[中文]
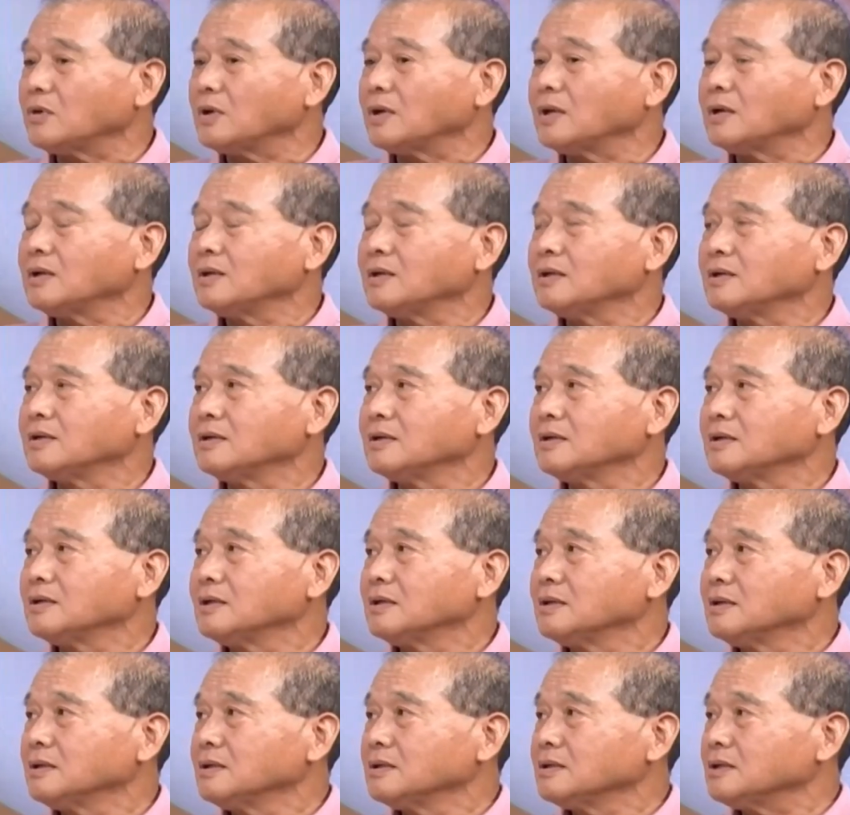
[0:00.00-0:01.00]
对，
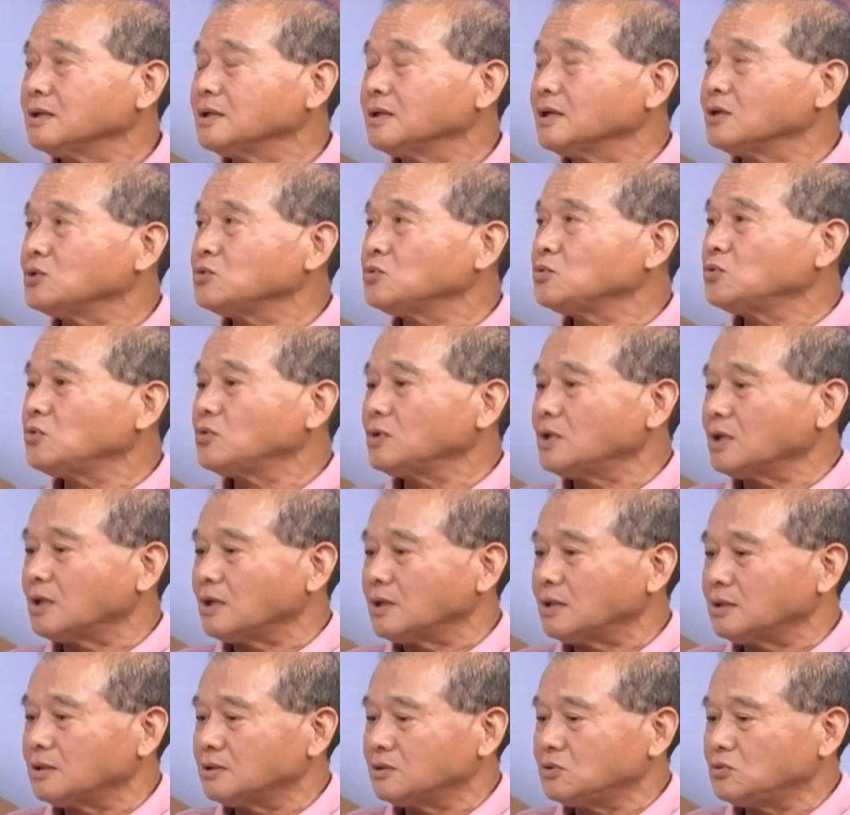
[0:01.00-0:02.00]
现在租出去了。
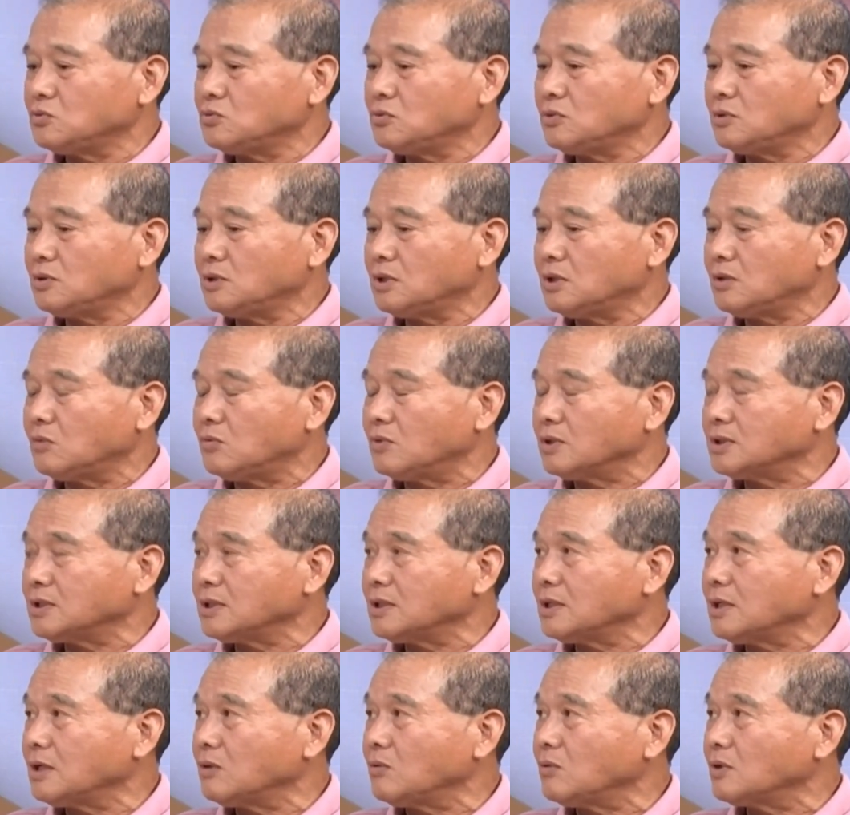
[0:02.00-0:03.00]
租出去了，我
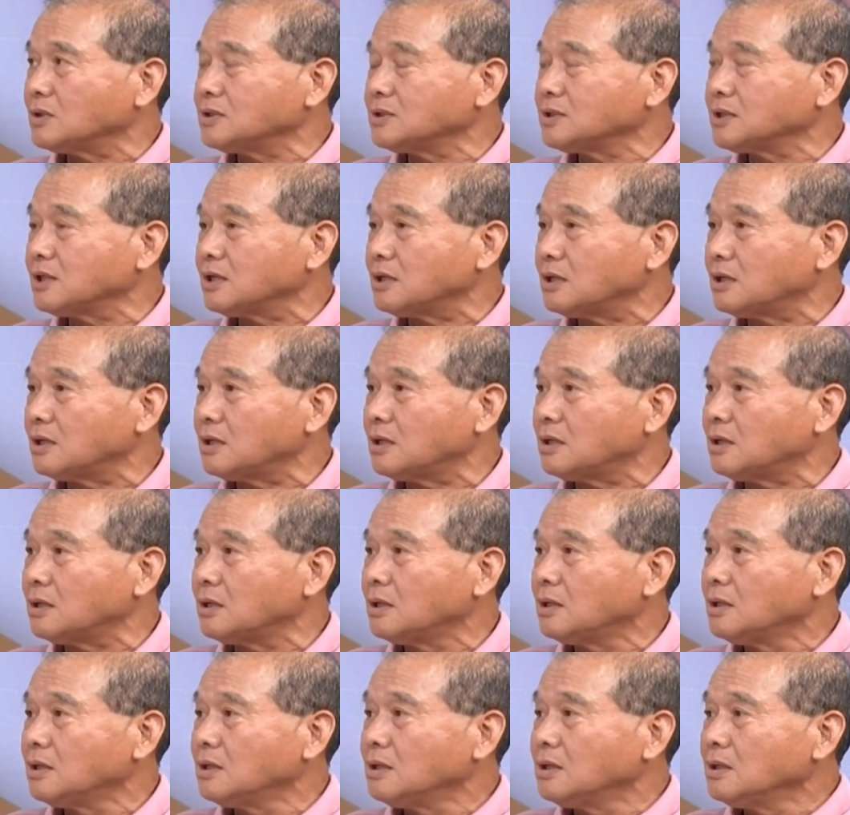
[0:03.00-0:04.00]
现在我自个儿，
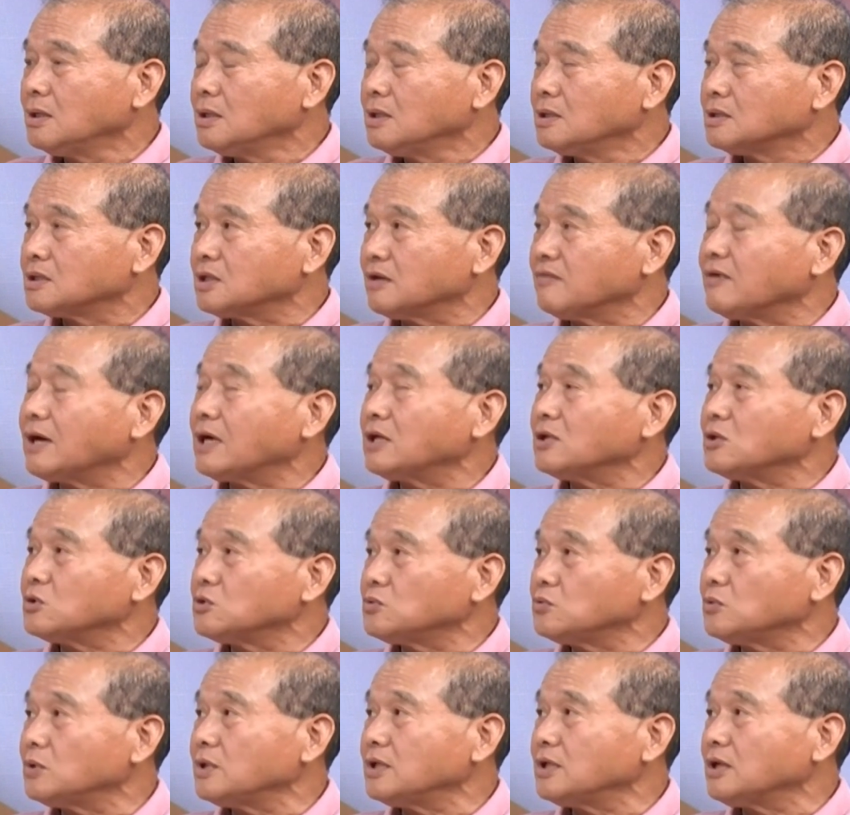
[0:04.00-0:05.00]
在外头
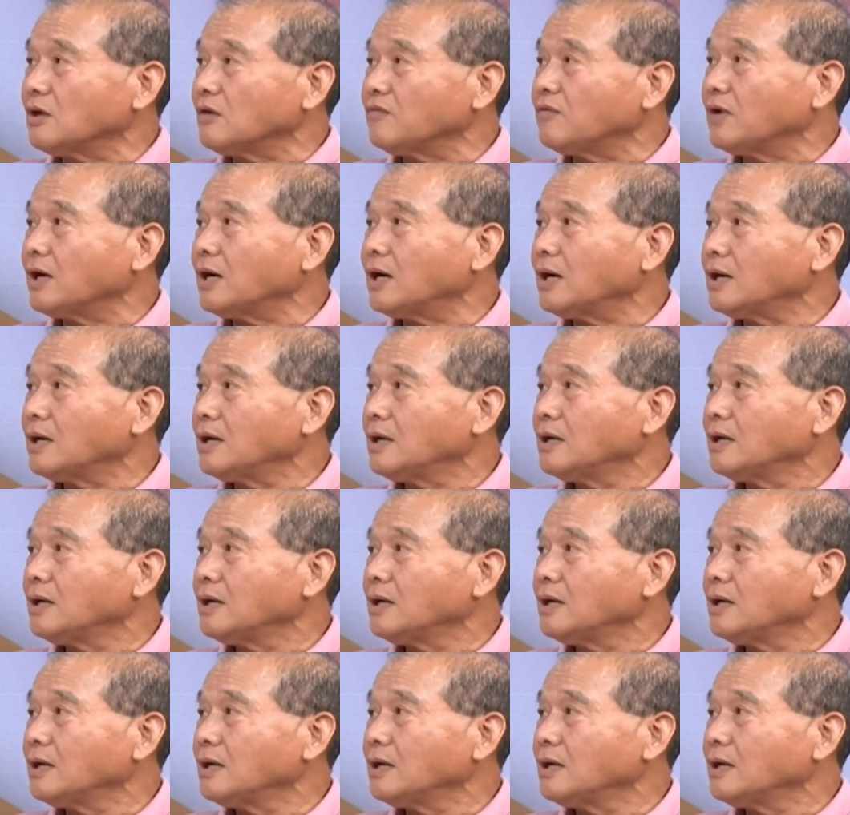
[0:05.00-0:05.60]
租了一套房。